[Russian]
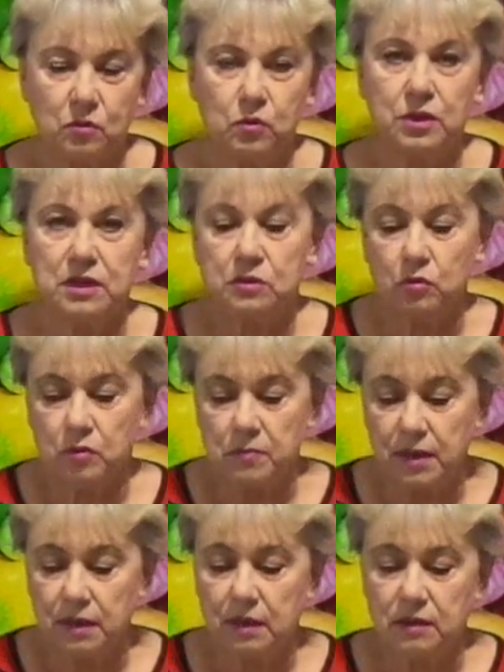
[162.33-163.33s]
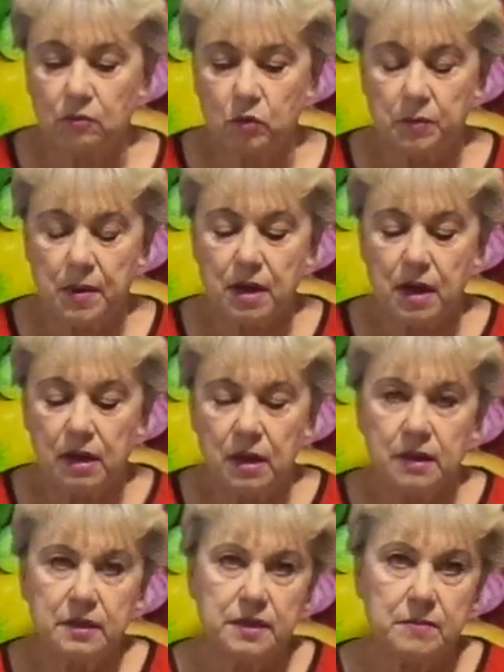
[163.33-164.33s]
Он растет медленно, вот пока
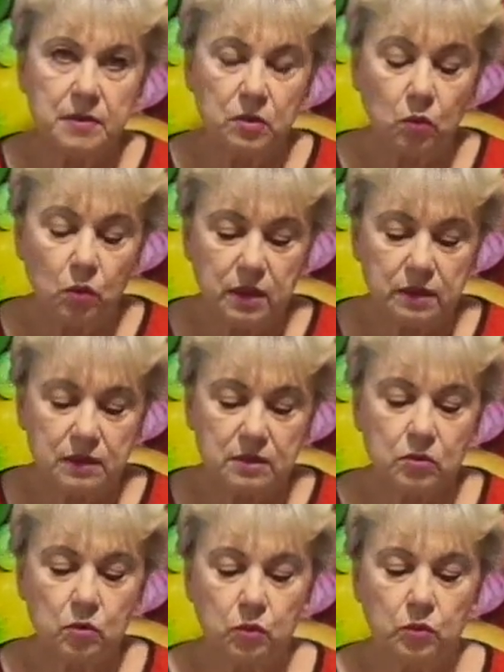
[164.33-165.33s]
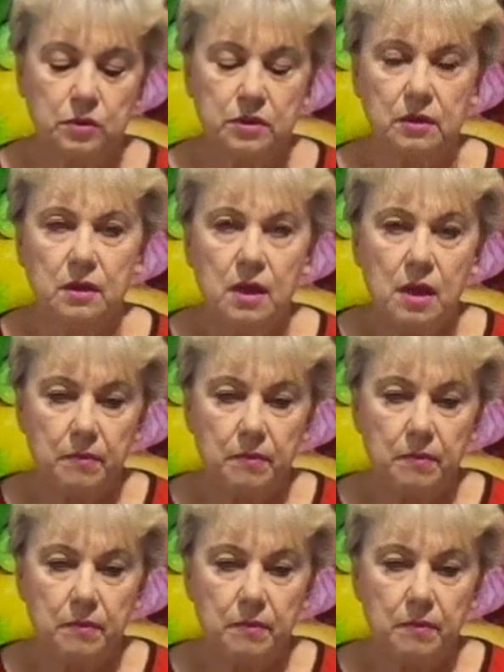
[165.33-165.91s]
семидоли раскроются,